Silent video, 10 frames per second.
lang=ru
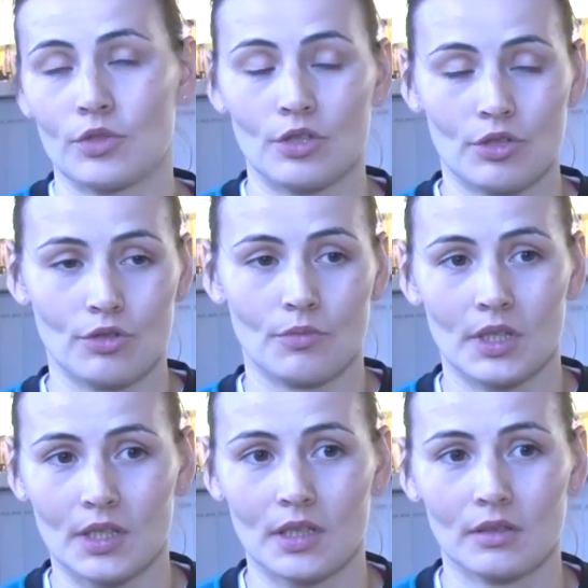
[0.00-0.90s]
очень ждем
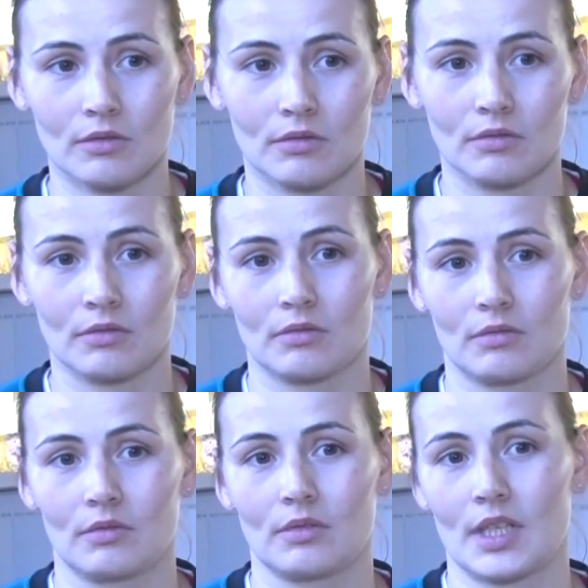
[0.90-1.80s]

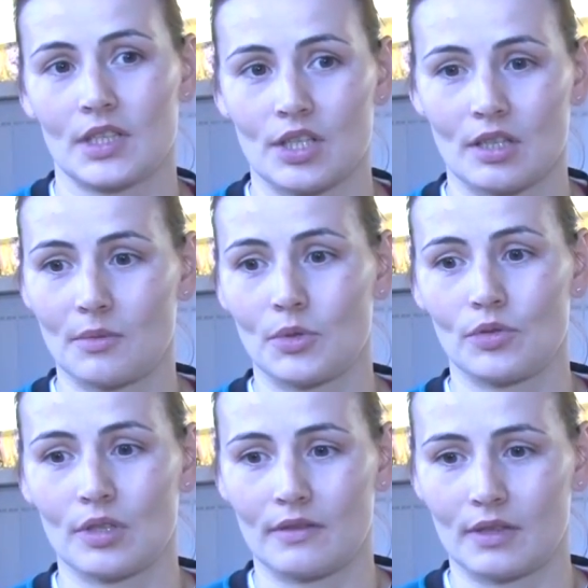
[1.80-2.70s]
Регину, конечно, нам
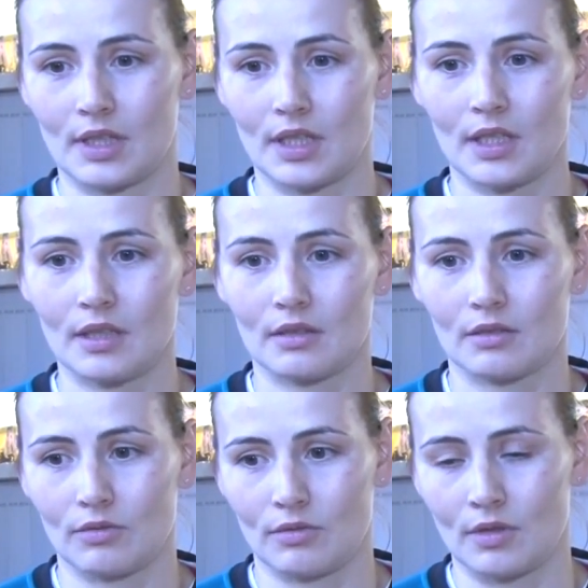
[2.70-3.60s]
ее не хватает,
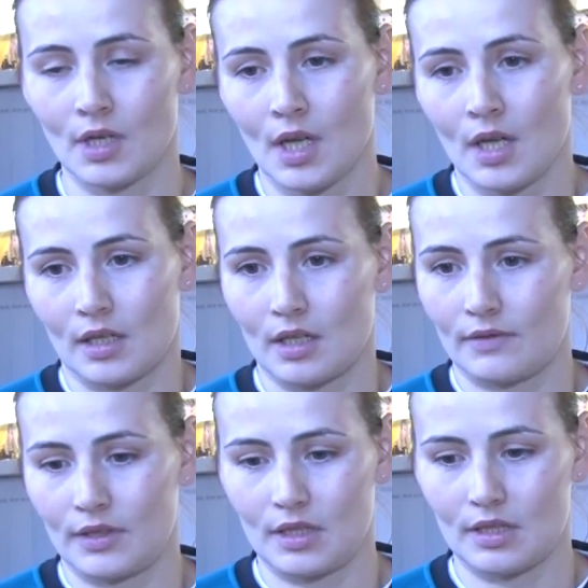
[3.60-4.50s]
но,
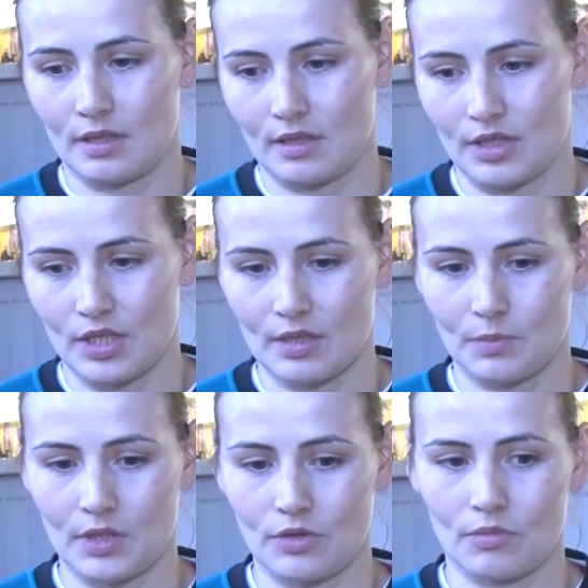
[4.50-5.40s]
как видите, сейчас
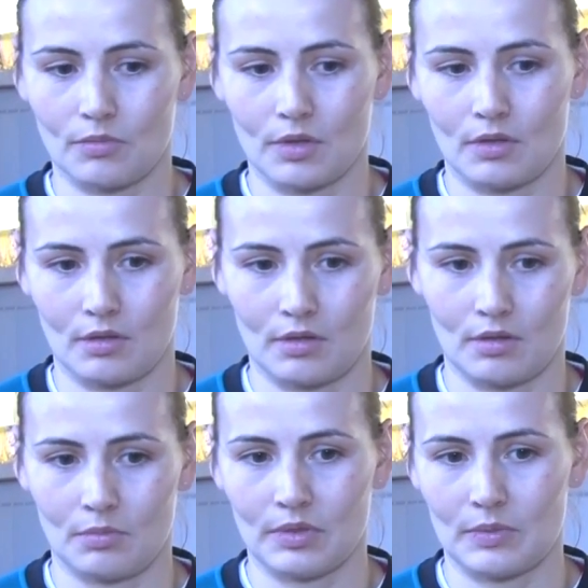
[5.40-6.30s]
мы идем
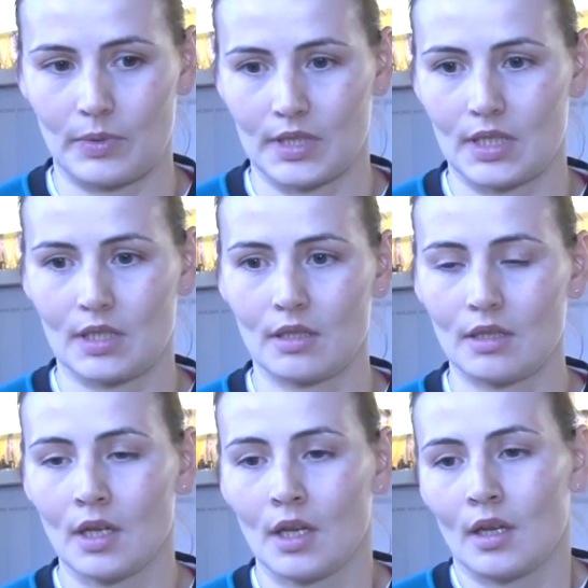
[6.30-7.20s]
э, без
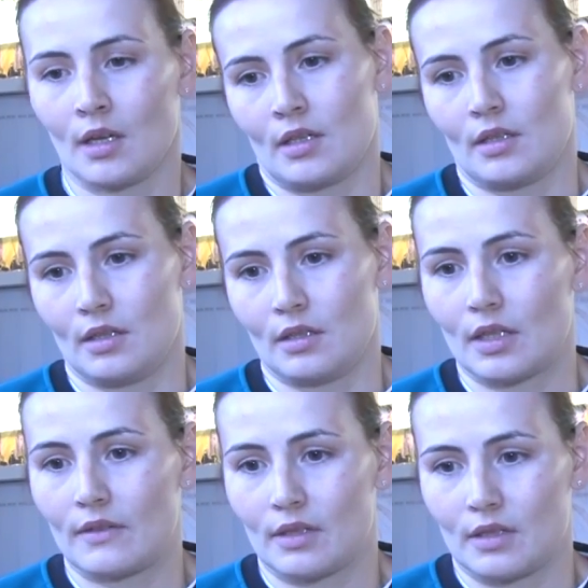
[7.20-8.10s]
потерь, и,
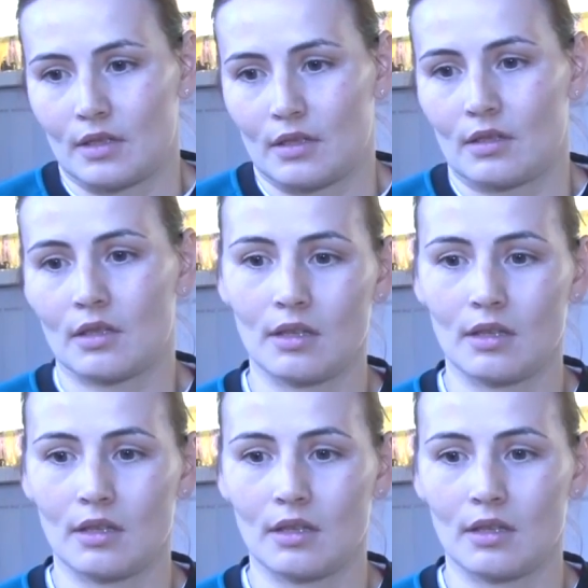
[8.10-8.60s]
наверное,